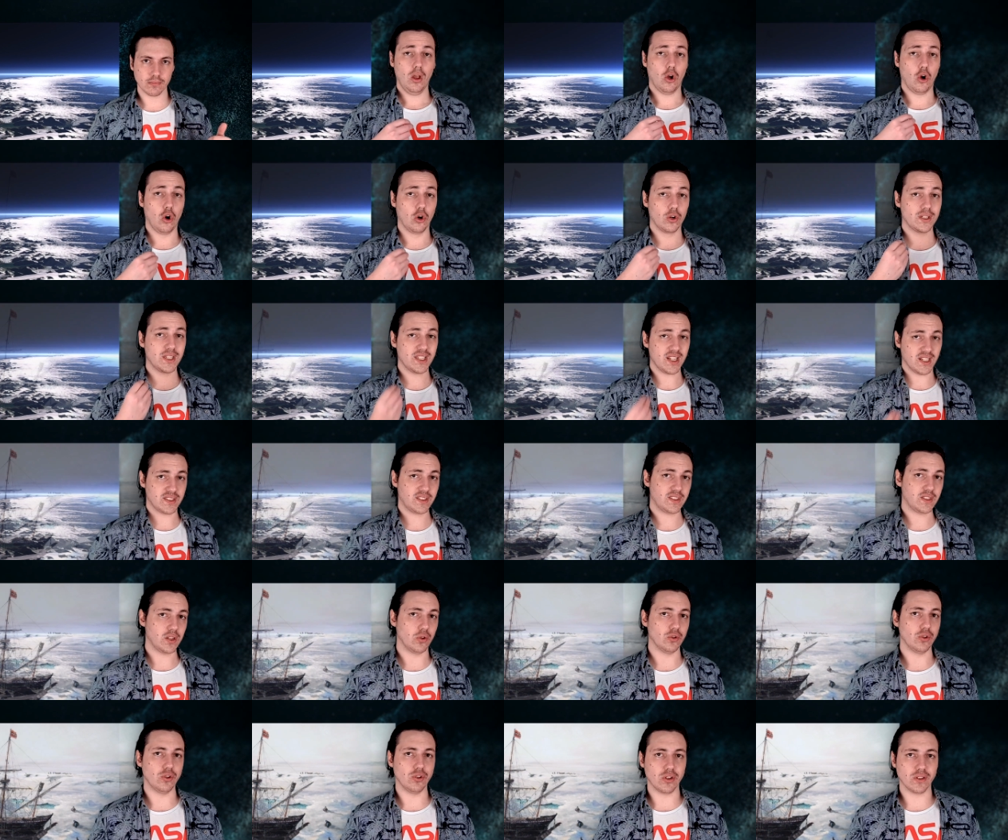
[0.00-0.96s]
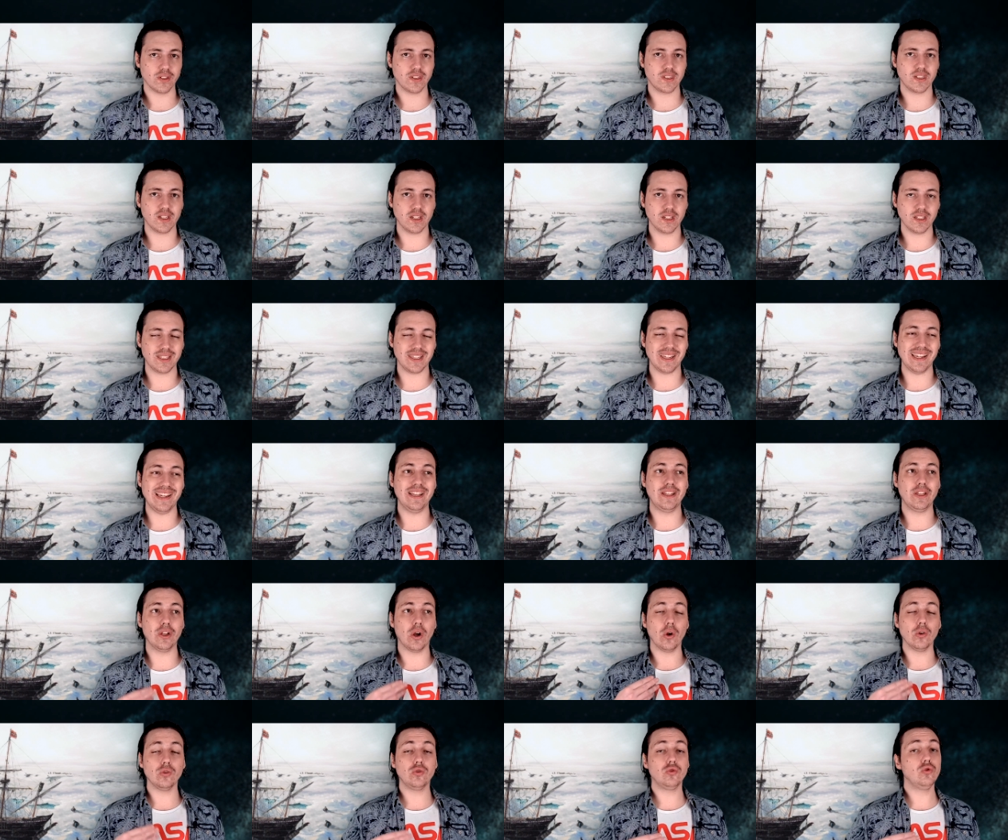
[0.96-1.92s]
En 1595, il
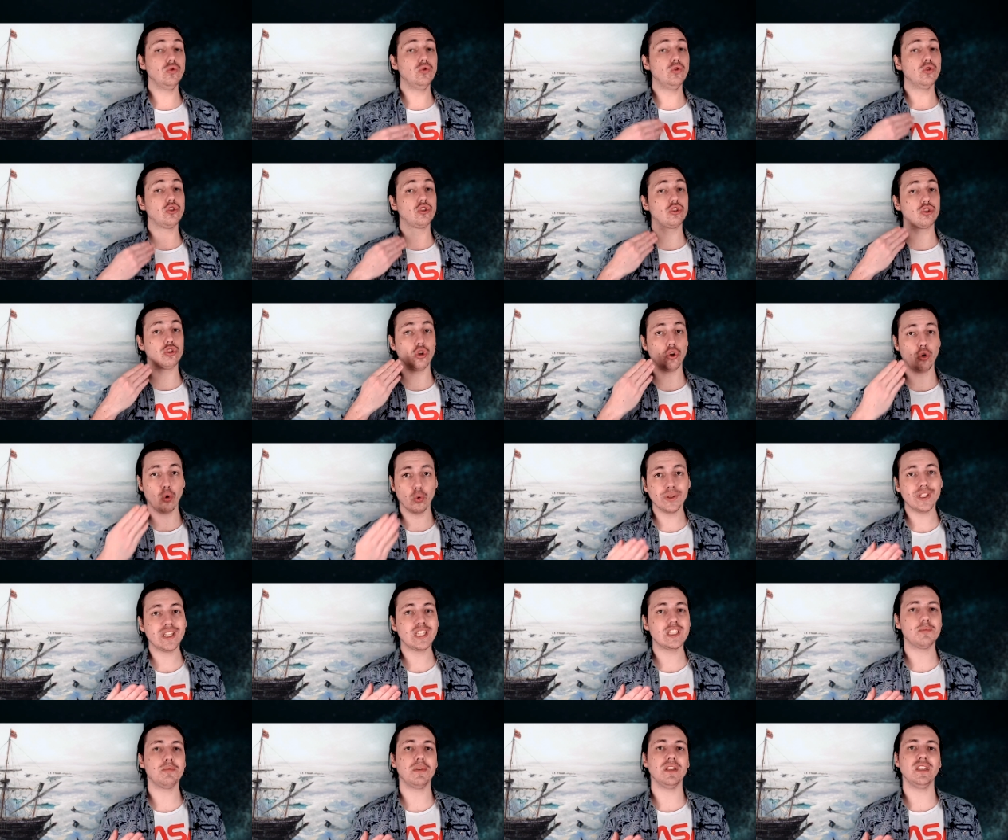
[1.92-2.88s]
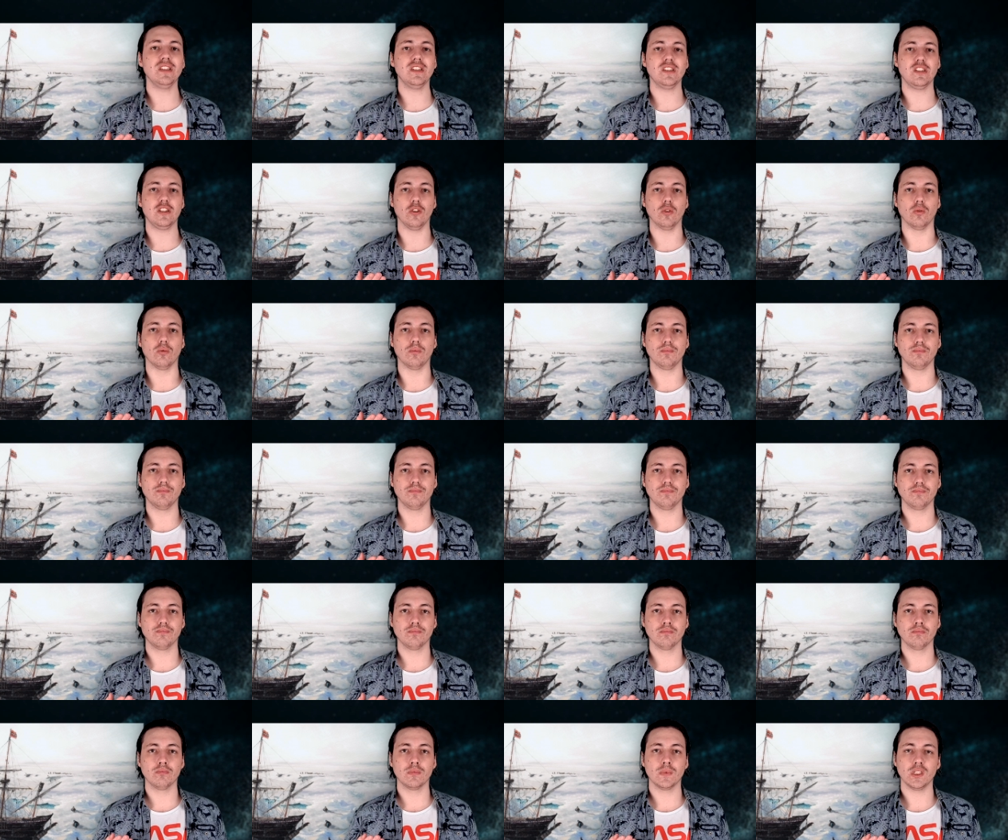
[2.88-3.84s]
tente une seconde expédition,
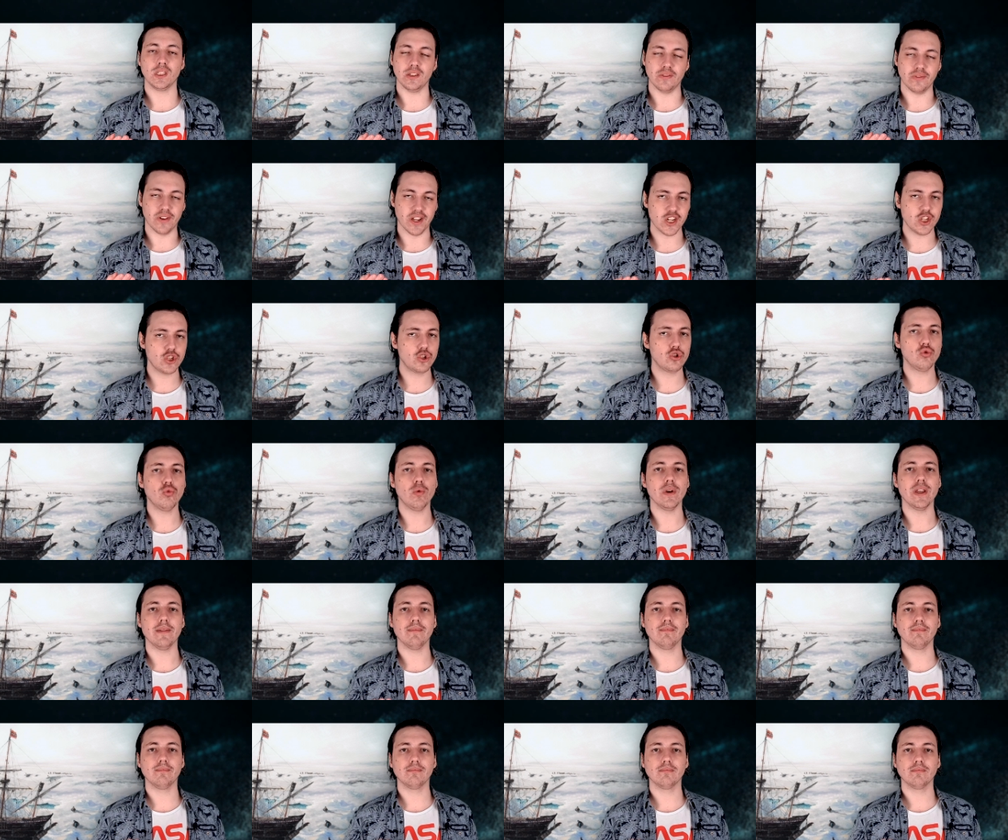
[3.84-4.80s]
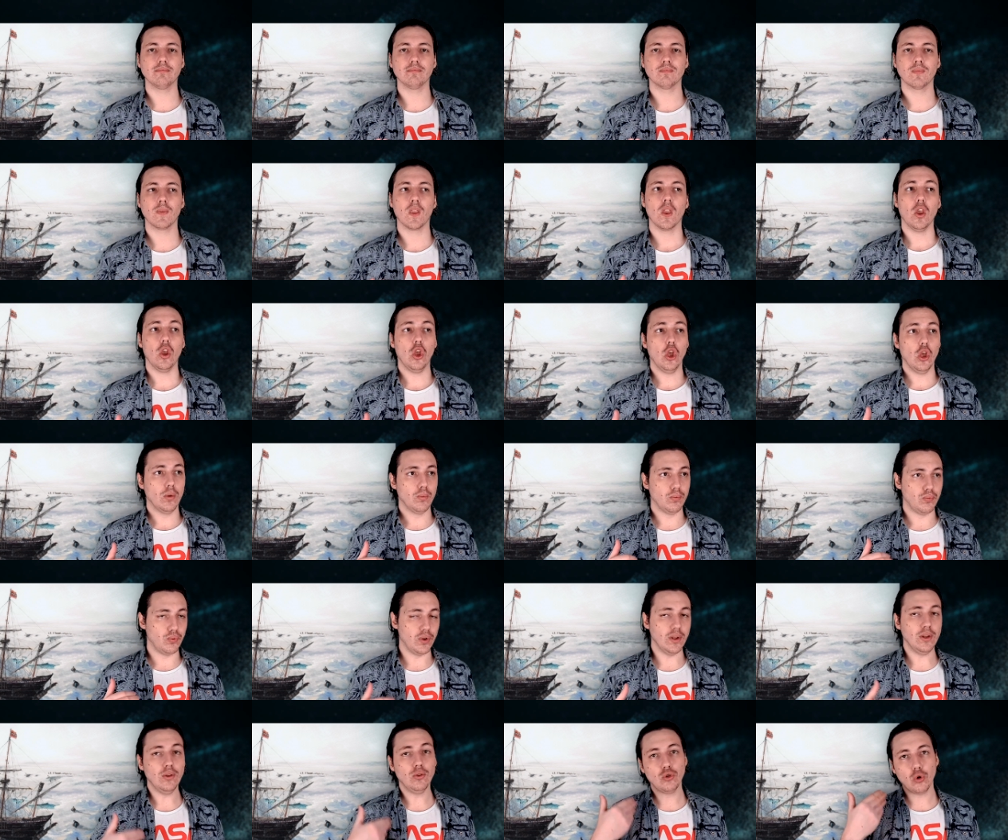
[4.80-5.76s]
qui va échouer.
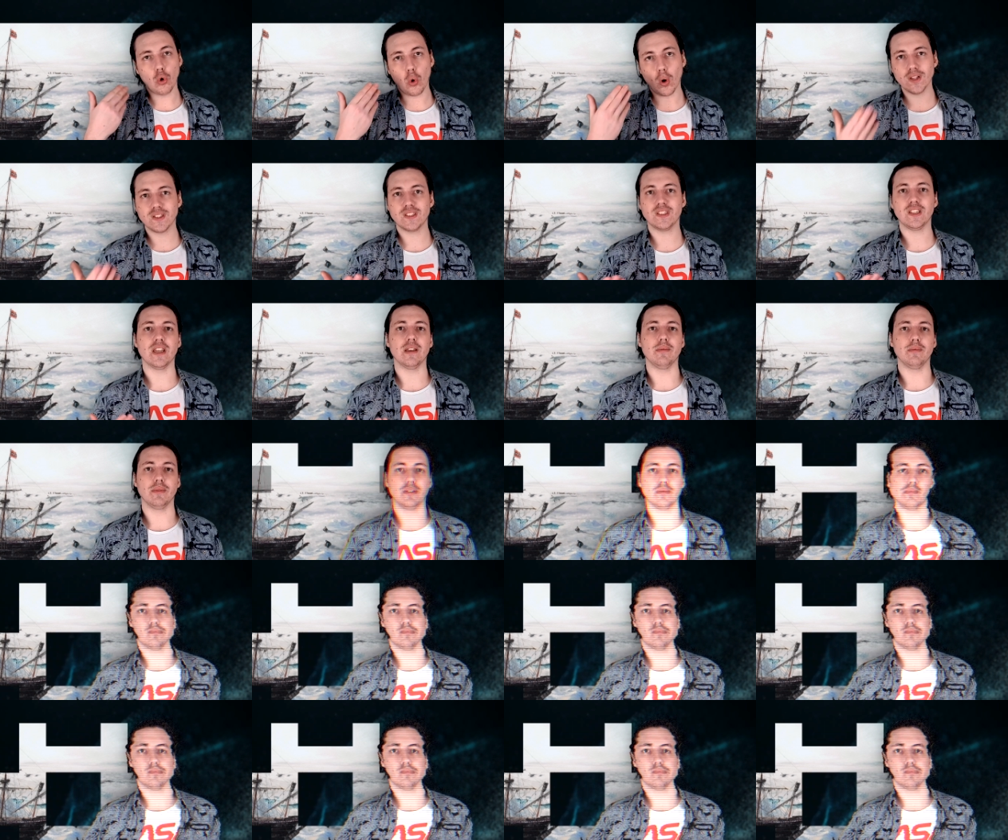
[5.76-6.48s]
Puis une troisième,